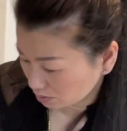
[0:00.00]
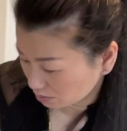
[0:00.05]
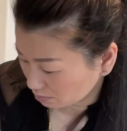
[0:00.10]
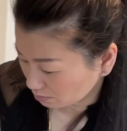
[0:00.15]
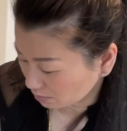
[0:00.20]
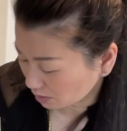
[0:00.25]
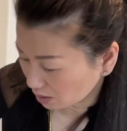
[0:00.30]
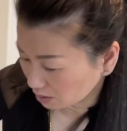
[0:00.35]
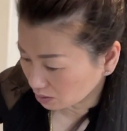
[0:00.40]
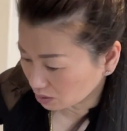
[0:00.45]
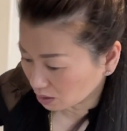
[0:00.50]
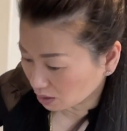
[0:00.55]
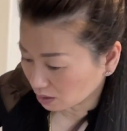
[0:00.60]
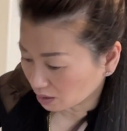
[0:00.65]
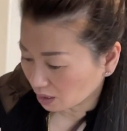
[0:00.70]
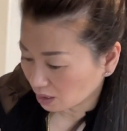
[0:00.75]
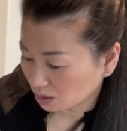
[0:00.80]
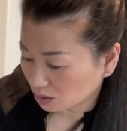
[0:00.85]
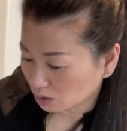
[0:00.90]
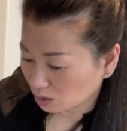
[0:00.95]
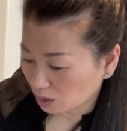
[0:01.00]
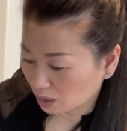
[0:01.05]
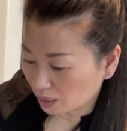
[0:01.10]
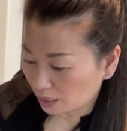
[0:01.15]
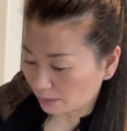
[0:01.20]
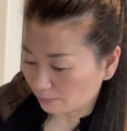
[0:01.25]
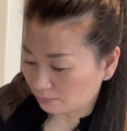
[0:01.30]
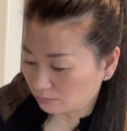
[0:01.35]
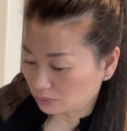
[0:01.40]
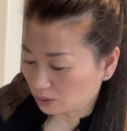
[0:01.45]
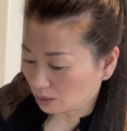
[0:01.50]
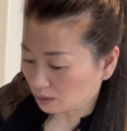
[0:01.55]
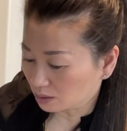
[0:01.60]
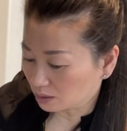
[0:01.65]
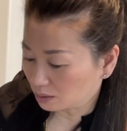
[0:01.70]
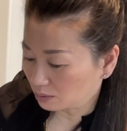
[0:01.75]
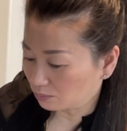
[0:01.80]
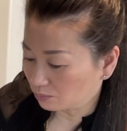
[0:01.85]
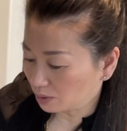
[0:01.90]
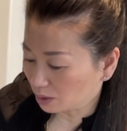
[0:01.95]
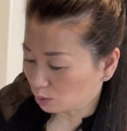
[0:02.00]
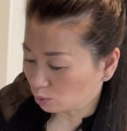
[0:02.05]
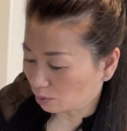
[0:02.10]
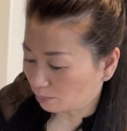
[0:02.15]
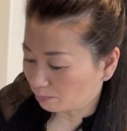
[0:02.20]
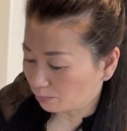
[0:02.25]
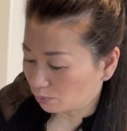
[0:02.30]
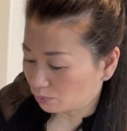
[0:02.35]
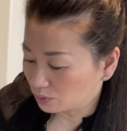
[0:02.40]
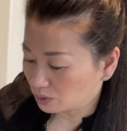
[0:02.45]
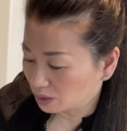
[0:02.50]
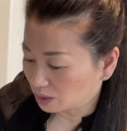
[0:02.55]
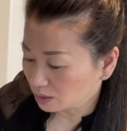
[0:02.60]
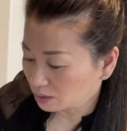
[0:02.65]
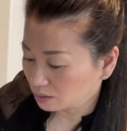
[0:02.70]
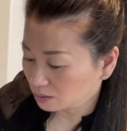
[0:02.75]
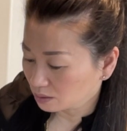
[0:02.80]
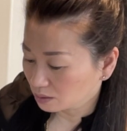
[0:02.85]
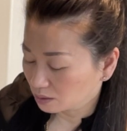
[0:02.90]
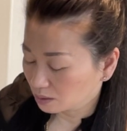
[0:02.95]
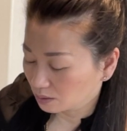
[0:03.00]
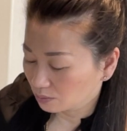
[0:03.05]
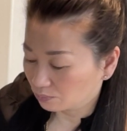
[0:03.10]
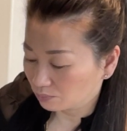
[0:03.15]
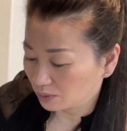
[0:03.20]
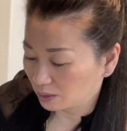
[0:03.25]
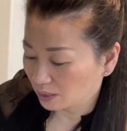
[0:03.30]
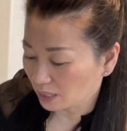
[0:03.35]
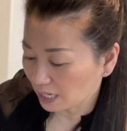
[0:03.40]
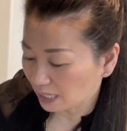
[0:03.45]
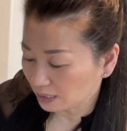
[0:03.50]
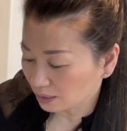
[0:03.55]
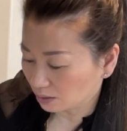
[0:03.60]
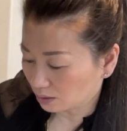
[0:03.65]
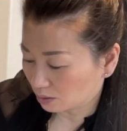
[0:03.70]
bờn chân tới dương thèm tập nó việc toàn buồn trắng việc ai ở